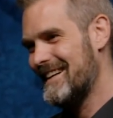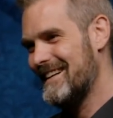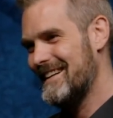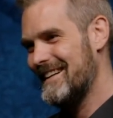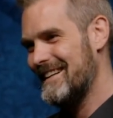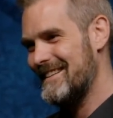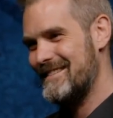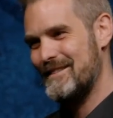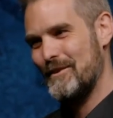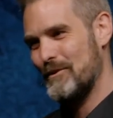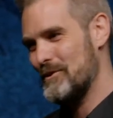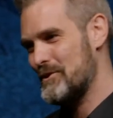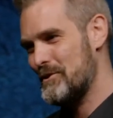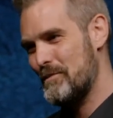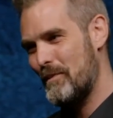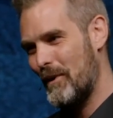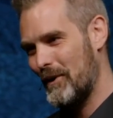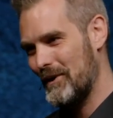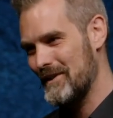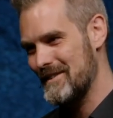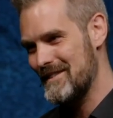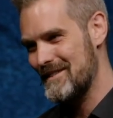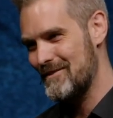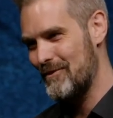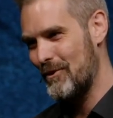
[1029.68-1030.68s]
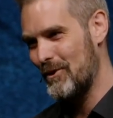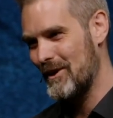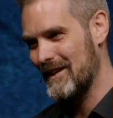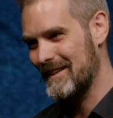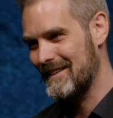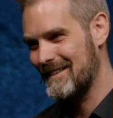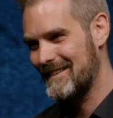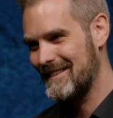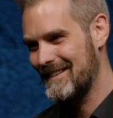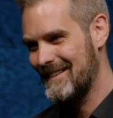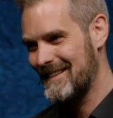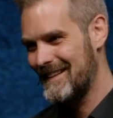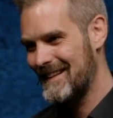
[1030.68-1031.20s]
Ist so ein spannendes
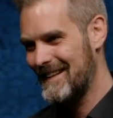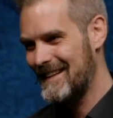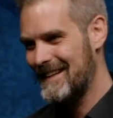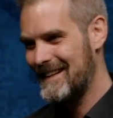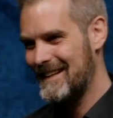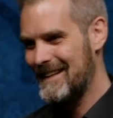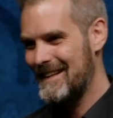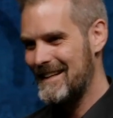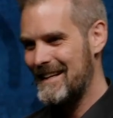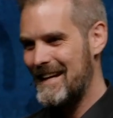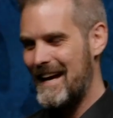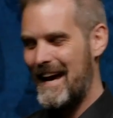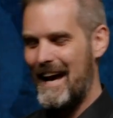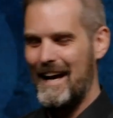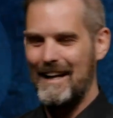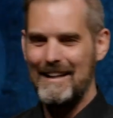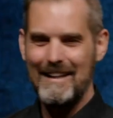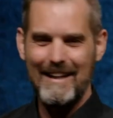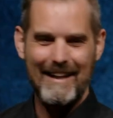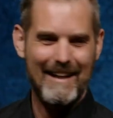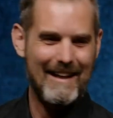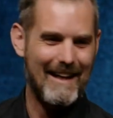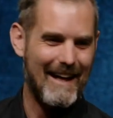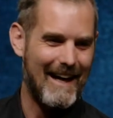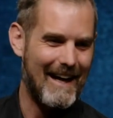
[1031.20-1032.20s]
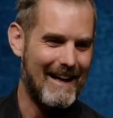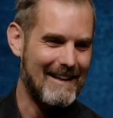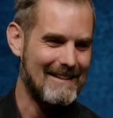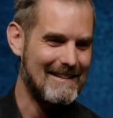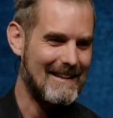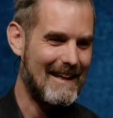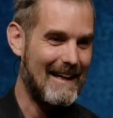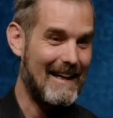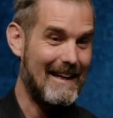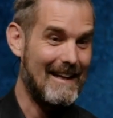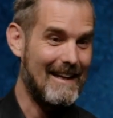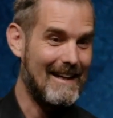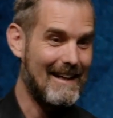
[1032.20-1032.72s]
Wort. Herrlichkeit,
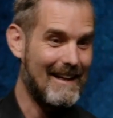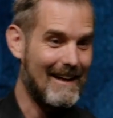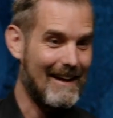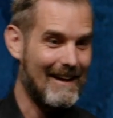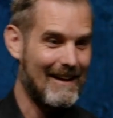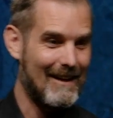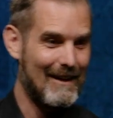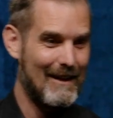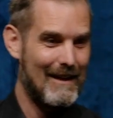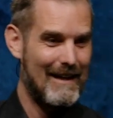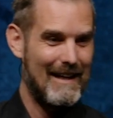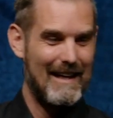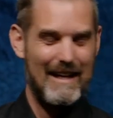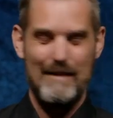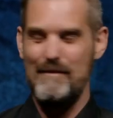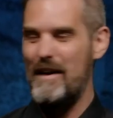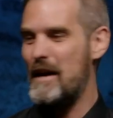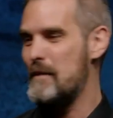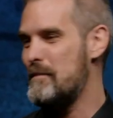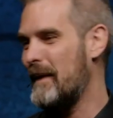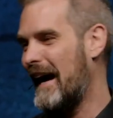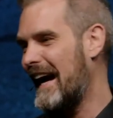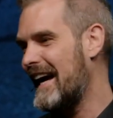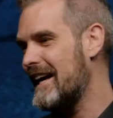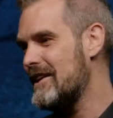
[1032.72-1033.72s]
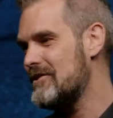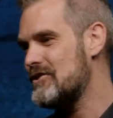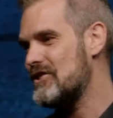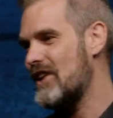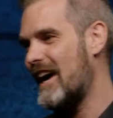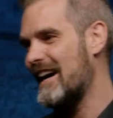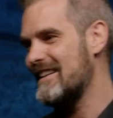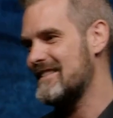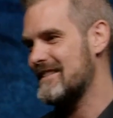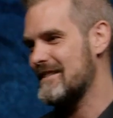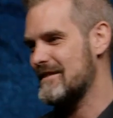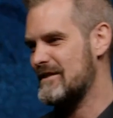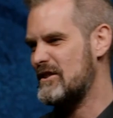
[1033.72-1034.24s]
eher. Im Hebräischen
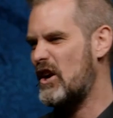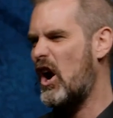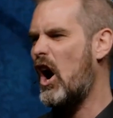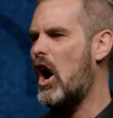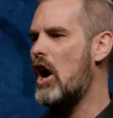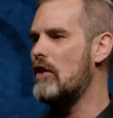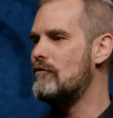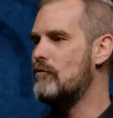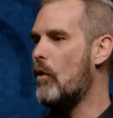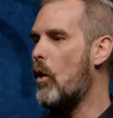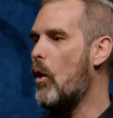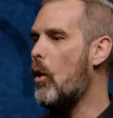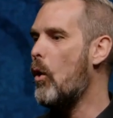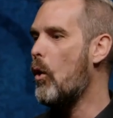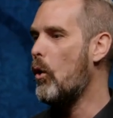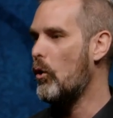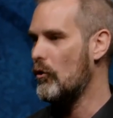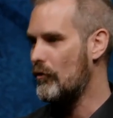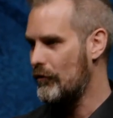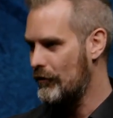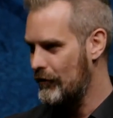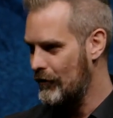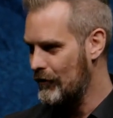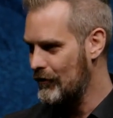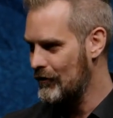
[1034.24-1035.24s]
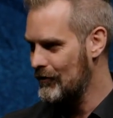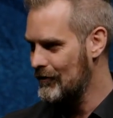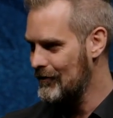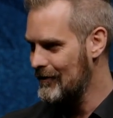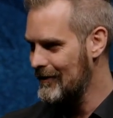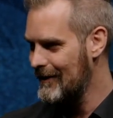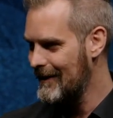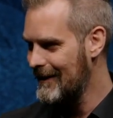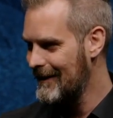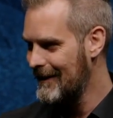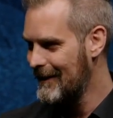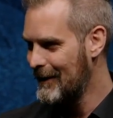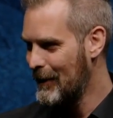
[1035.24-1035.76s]
heißt das Kavod.
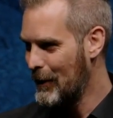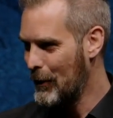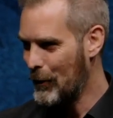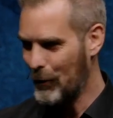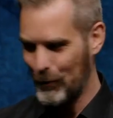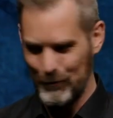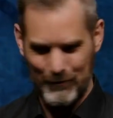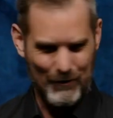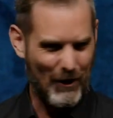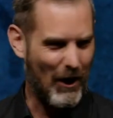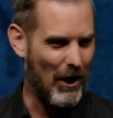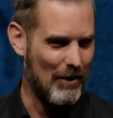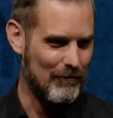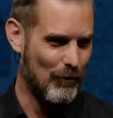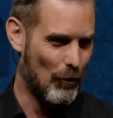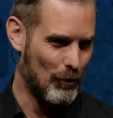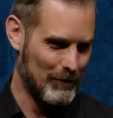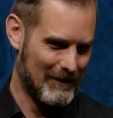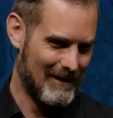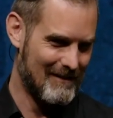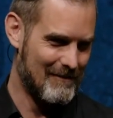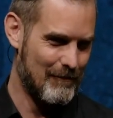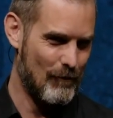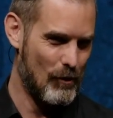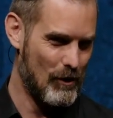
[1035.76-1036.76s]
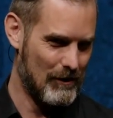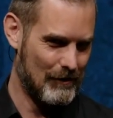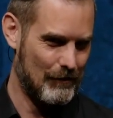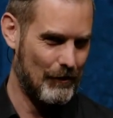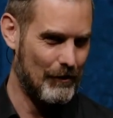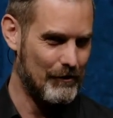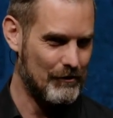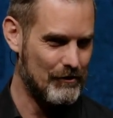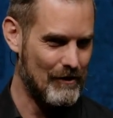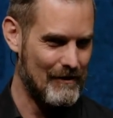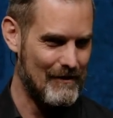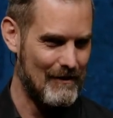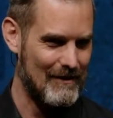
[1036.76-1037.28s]
Und Kavod, das Wort
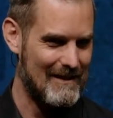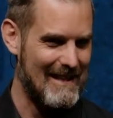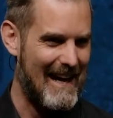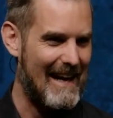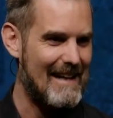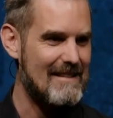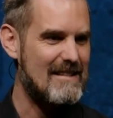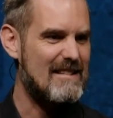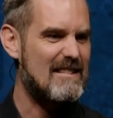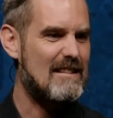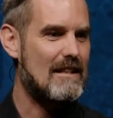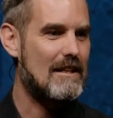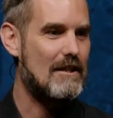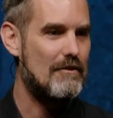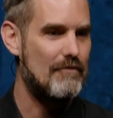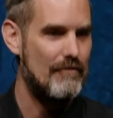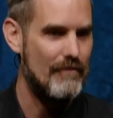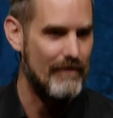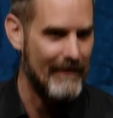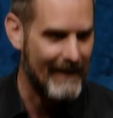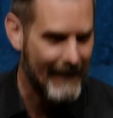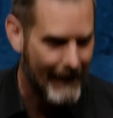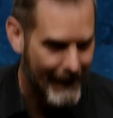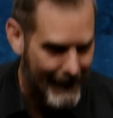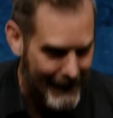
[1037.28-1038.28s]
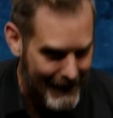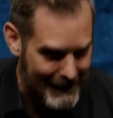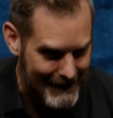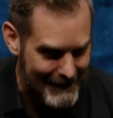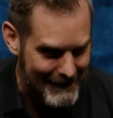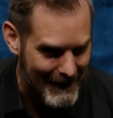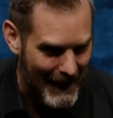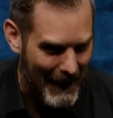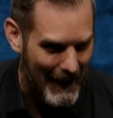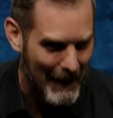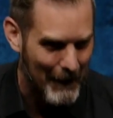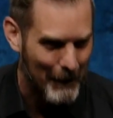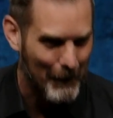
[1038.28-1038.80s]
tönt schon das heißt
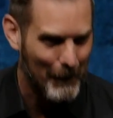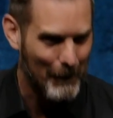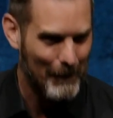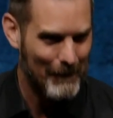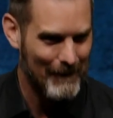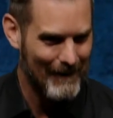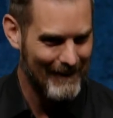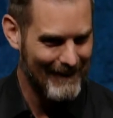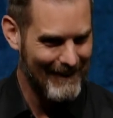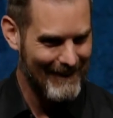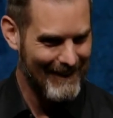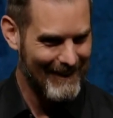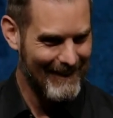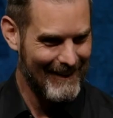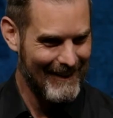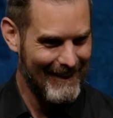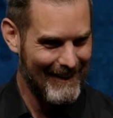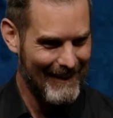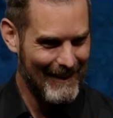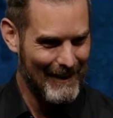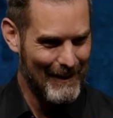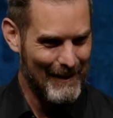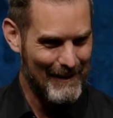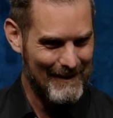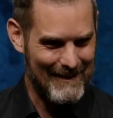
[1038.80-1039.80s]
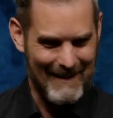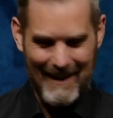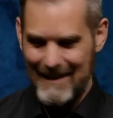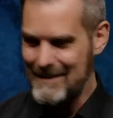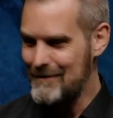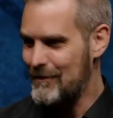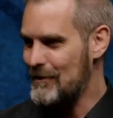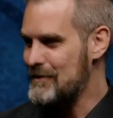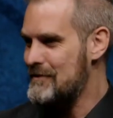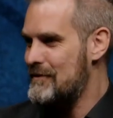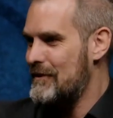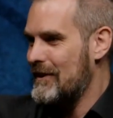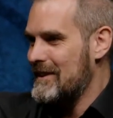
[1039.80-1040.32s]
Gewicht auch. Das heißt,
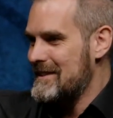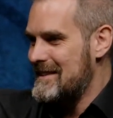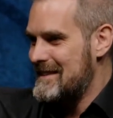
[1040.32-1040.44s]
was für ein